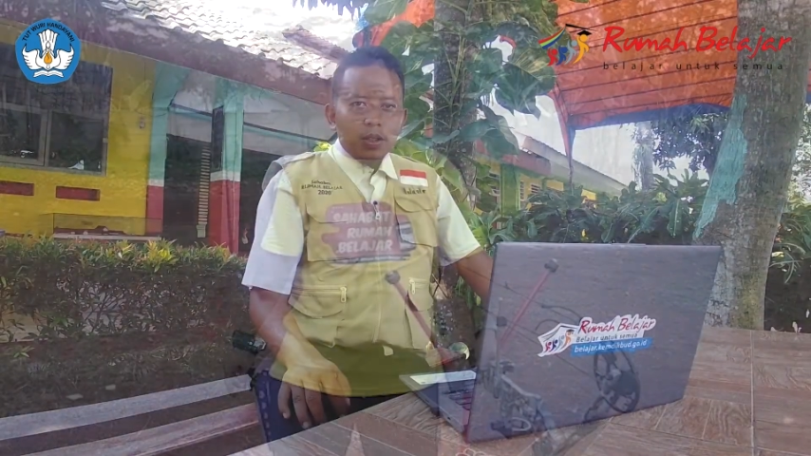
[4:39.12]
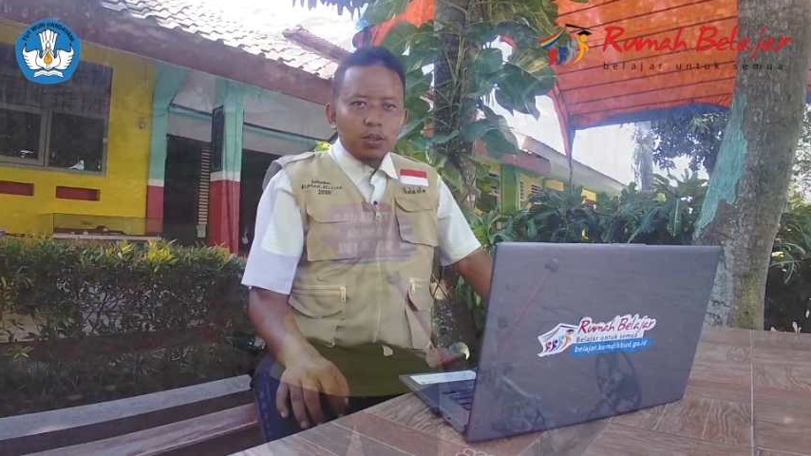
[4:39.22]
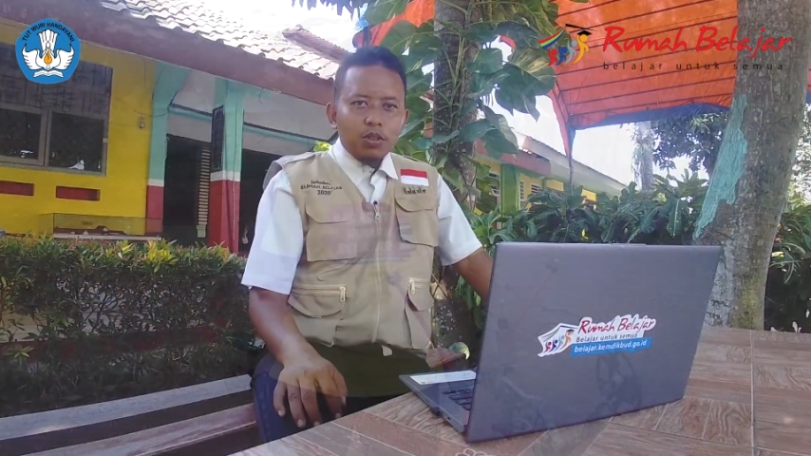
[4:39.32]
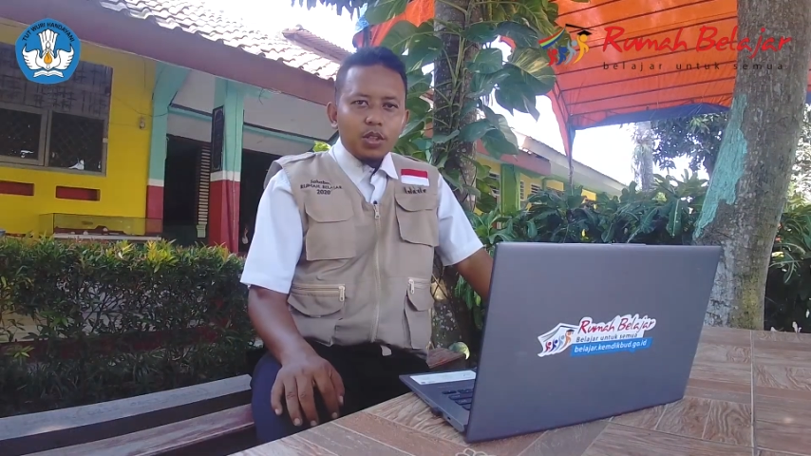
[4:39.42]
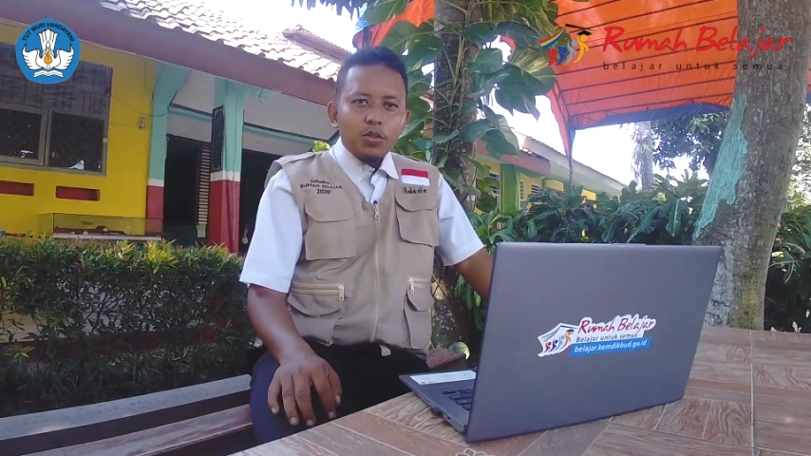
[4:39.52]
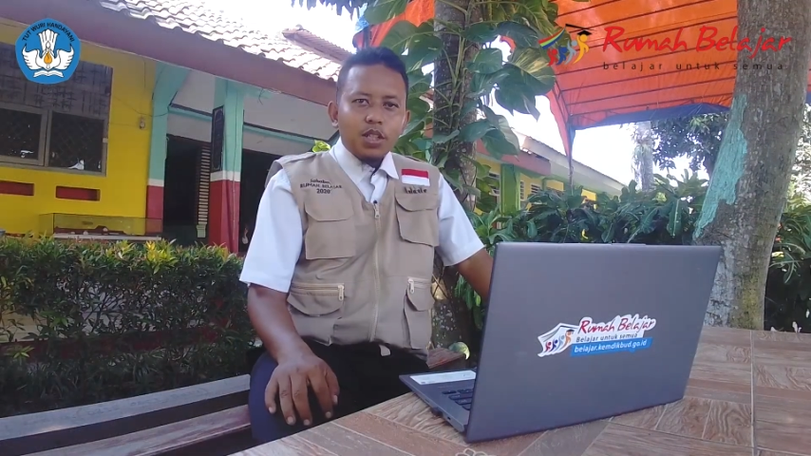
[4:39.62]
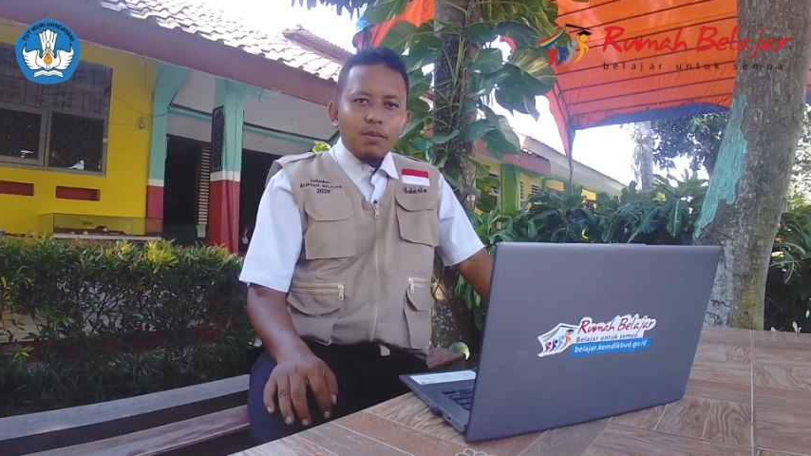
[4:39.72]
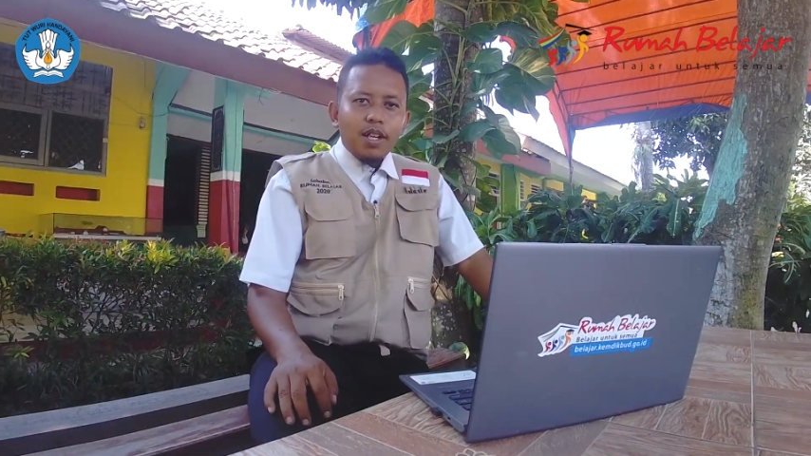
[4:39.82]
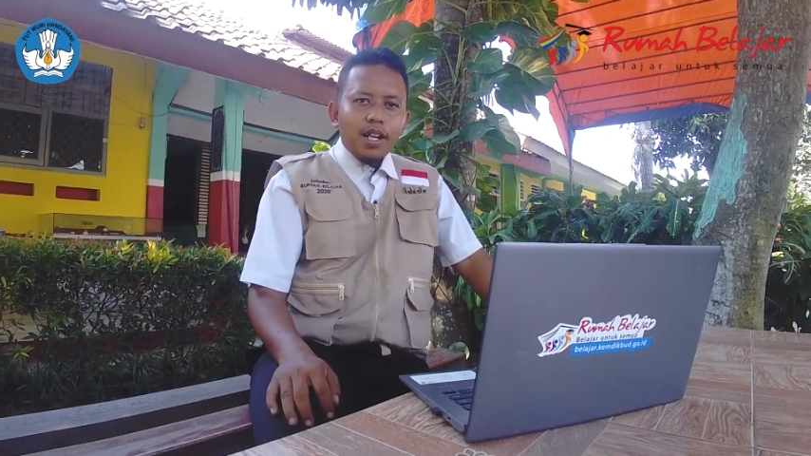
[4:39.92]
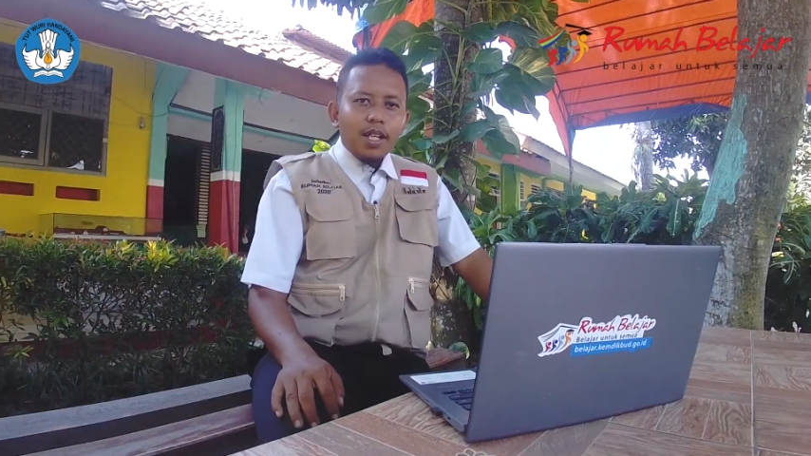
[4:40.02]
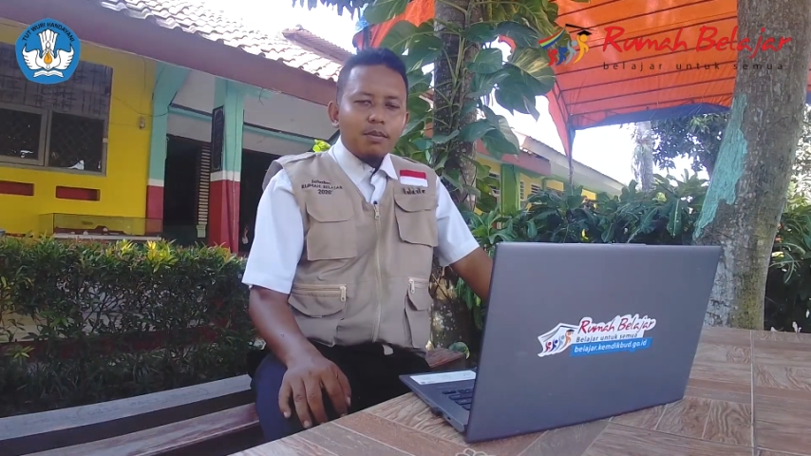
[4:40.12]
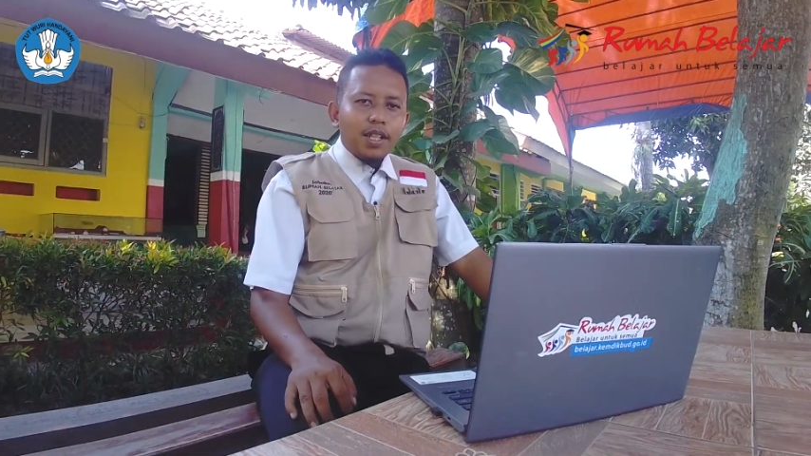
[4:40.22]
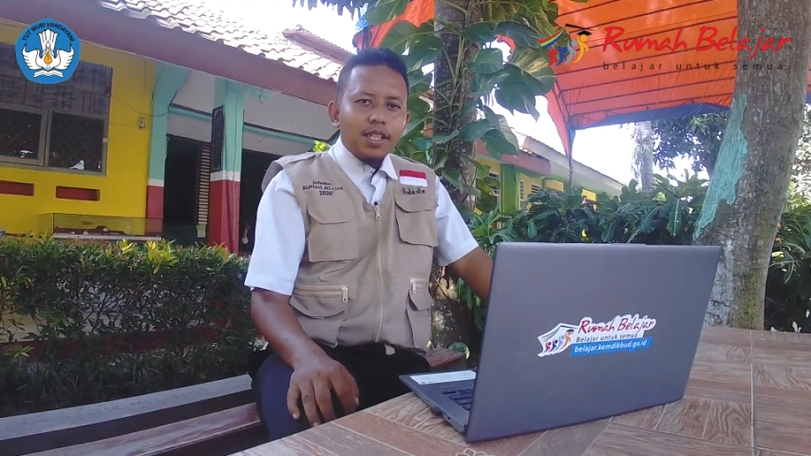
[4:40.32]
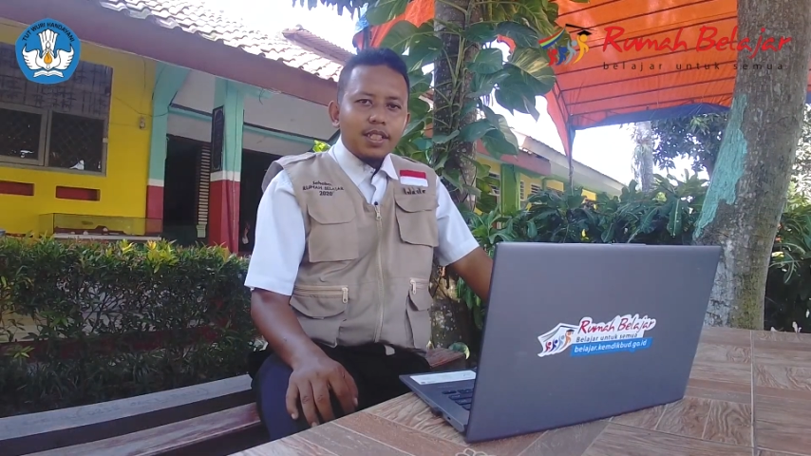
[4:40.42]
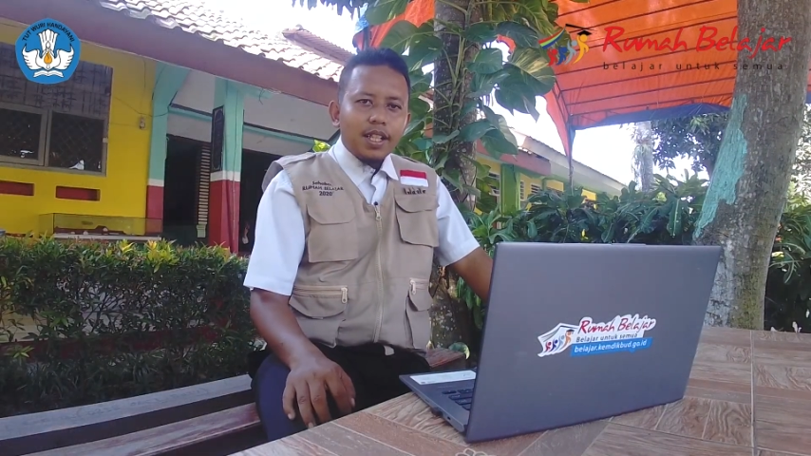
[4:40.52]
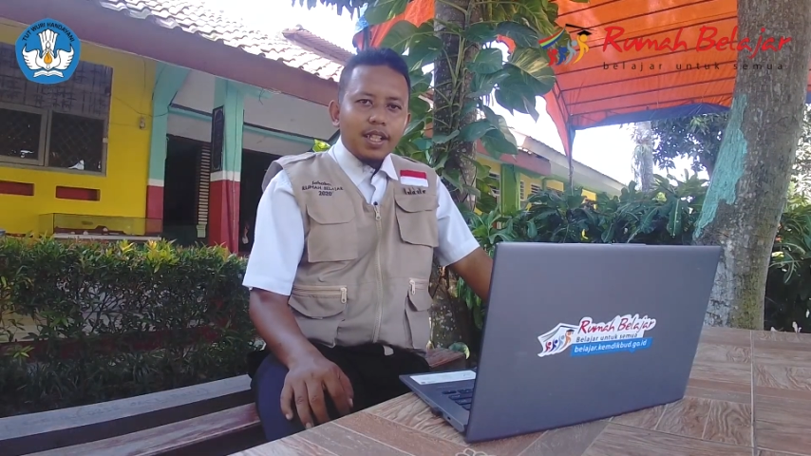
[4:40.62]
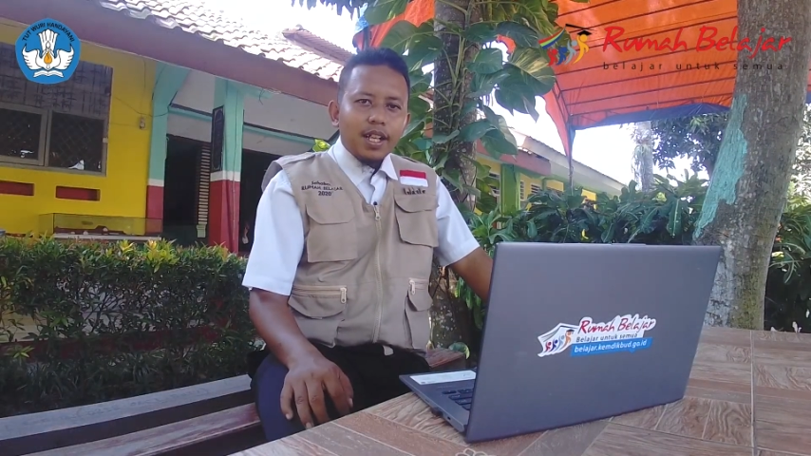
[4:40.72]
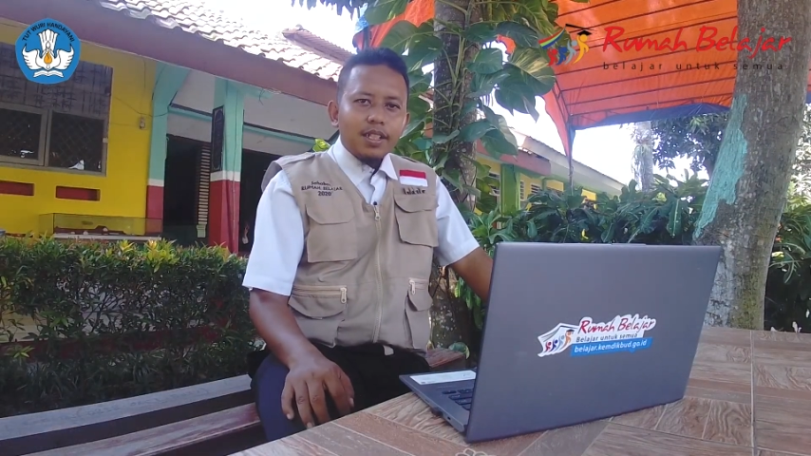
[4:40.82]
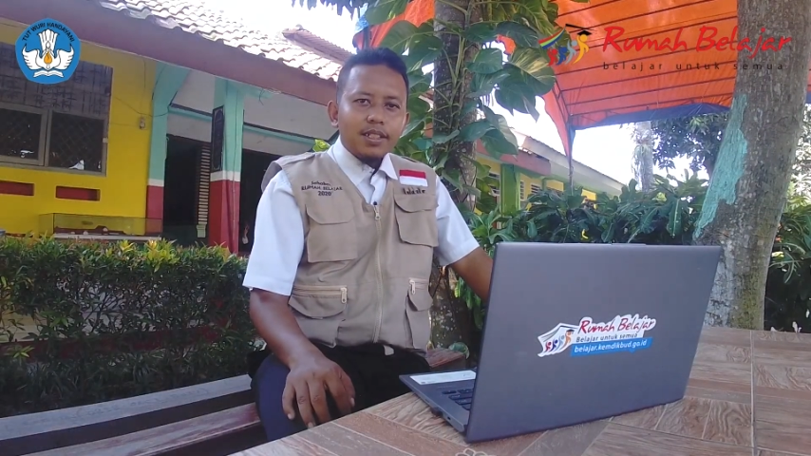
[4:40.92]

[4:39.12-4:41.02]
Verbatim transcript: Suatu kebanggaan bagi saya